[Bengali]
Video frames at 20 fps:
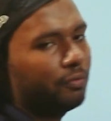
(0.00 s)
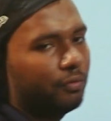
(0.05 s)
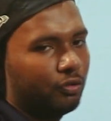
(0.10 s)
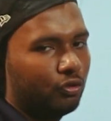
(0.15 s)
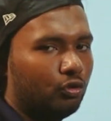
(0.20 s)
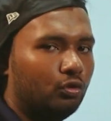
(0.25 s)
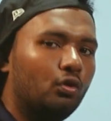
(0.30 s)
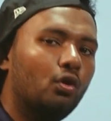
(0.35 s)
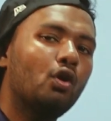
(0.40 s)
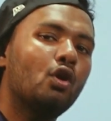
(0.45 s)
ফসফেট
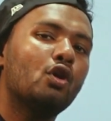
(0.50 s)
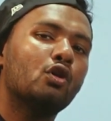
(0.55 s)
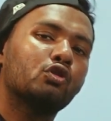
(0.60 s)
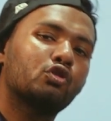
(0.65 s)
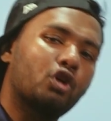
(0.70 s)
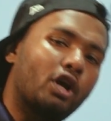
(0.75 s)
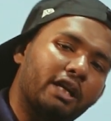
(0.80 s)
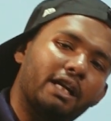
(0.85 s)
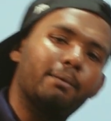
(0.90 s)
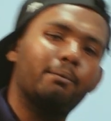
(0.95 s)
শুধু
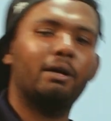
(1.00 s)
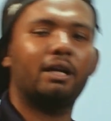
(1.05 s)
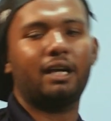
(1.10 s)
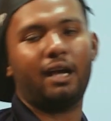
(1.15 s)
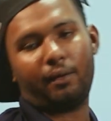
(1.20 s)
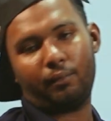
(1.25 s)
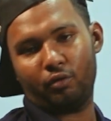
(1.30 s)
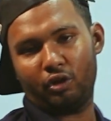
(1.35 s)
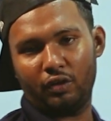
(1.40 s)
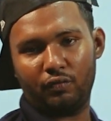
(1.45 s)
ছয় নাম্বার
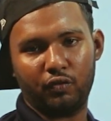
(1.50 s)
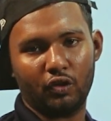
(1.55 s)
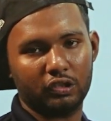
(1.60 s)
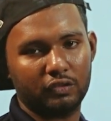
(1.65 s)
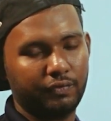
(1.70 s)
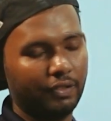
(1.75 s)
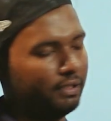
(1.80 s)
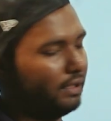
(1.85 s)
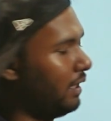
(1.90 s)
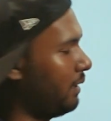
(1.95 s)
কার্বনই
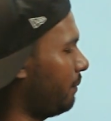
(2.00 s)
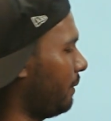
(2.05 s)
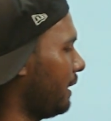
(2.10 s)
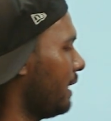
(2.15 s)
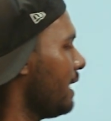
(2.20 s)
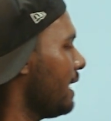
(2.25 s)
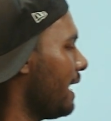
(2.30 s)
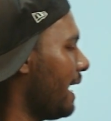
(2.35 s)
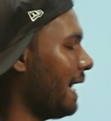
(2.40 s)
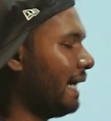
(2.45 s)
ফসফেট থাকবে
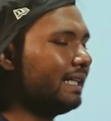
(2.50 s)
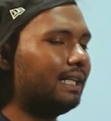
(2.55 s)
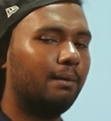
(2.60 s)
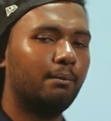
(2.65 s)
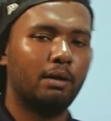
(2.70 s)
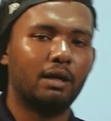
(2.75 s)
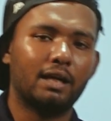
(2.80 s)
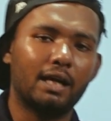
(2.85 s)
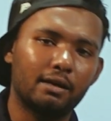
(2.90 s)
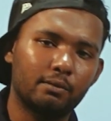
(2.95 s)
এক
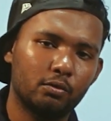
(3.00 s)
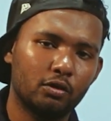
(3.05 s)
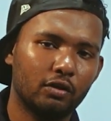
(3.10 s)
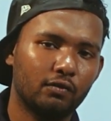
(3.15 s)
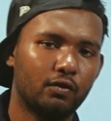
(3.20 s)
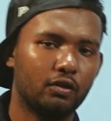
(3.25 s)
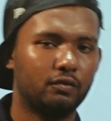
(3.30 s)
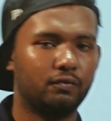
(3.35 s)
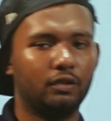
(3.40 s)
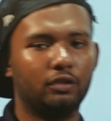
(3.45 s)
নাম্বার
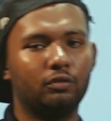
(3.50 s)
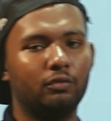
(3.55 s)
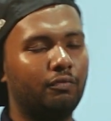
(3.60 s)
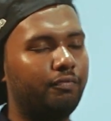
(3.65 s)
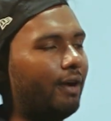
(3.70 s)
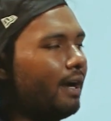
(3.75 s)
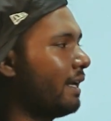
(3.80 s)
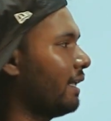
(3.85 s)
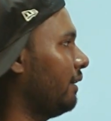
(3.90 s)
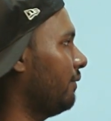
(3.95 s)
কার্বনের ফসফেট তুমি
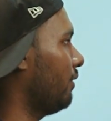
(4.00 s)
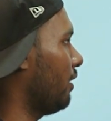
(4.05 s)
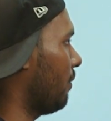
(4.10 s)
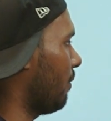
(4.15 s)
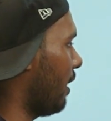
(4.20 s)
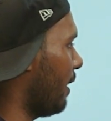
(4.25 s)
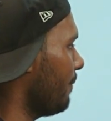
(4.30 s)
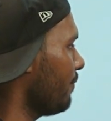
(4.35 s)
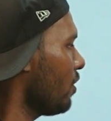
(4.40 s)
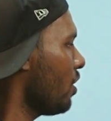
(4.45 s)
ফাটায়
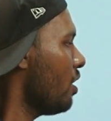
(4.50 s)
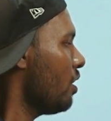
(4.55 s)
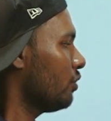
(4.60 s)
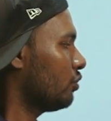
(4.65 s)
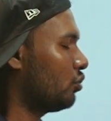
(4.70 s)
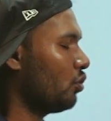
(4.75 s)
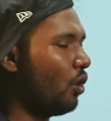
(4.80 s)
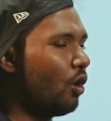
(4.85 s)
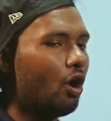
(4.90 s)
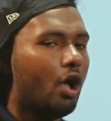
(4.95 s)
ফেলবা
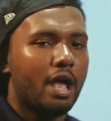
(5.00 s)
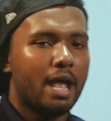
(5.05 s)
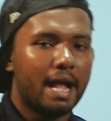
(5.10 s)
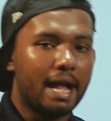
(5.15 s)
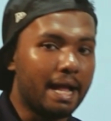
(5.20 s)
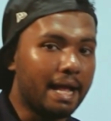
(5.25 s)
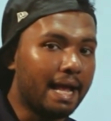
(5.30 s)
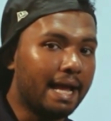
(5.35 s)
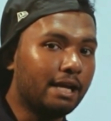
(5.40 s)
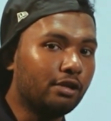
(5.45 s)
সো
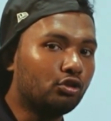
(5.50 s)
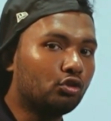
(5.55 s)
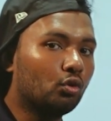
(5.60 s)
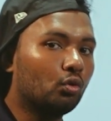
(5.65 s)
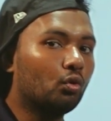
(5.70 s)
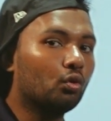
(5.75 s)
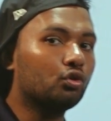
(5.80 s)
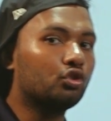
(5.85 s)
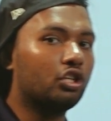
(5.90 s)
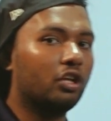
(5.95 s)

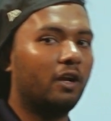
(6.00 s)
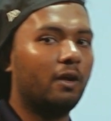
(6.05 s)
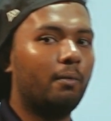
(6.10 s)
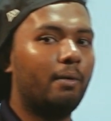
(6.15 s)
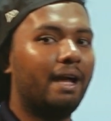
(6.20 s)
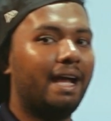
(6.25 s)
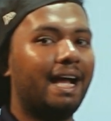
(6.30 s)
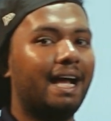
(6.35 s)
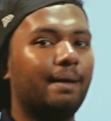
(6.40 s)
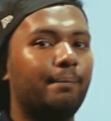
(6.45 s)
এইটুকু ছিল
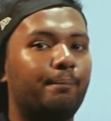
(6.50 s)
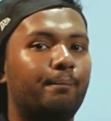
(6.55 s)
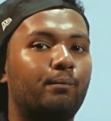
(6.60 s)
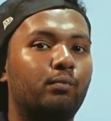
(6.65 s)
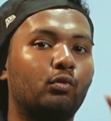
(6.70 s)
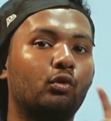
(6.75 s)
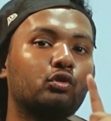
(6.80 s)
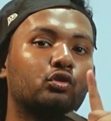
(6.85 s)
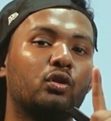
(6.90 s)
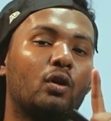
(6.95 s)
ভাইয়া
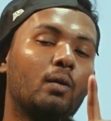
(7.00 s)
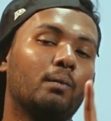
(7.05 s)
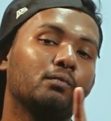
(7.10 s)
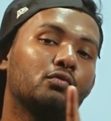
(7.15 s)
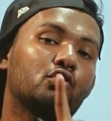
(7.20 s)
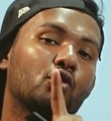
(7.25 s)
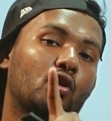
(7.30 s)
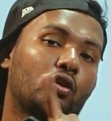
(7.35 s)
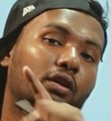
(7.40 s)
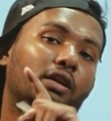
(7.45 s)
প্রথম
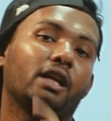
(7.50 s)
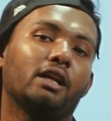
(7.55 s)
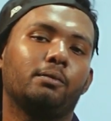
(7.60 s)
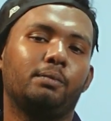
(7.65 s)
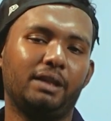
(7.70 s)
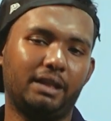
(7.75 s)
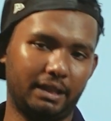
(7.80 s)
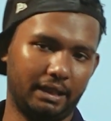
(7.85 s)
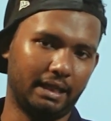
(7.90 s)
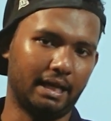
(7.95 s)
চক্রের
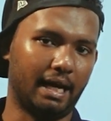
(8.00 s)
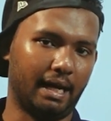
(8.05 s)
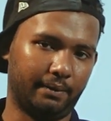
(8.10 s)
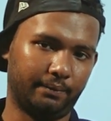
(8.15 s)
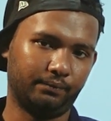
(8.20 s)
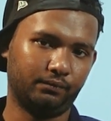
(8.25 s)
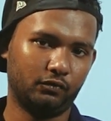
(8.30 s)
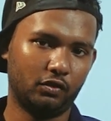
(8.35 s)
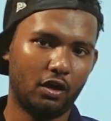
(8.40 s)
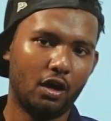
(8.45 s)
বিক্রিয়া
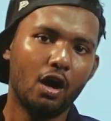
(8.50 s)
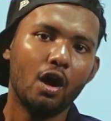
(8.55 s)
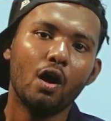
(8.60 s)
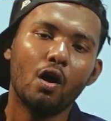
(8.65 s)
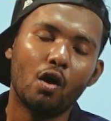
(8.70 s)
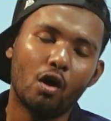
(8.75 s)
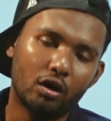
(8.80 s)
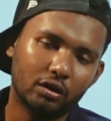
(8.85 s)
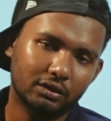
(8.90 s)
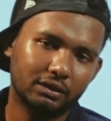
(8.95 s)

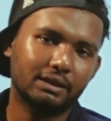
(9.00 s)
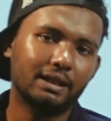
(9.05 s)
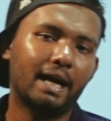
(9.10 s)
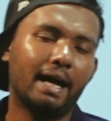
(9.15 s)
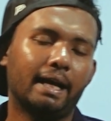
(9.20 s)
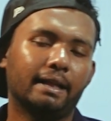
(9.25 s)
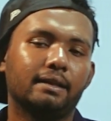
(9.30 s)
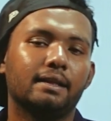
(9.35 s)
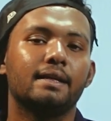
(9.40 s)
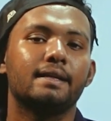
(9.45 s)

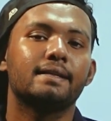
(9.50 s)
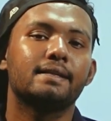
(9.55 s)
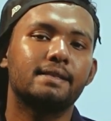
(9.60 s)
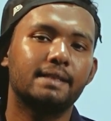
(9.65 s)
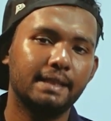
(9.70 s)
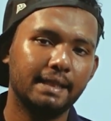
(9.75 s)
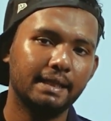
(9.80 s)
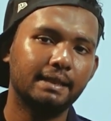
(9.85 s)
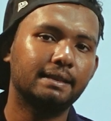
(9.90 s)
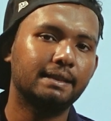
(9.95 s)
অর্থাৎ
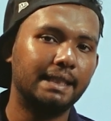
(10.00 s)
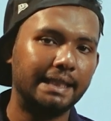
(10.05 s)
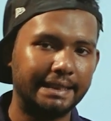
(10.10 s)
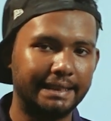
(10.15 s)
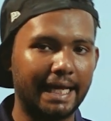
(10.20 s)
সি থ্রি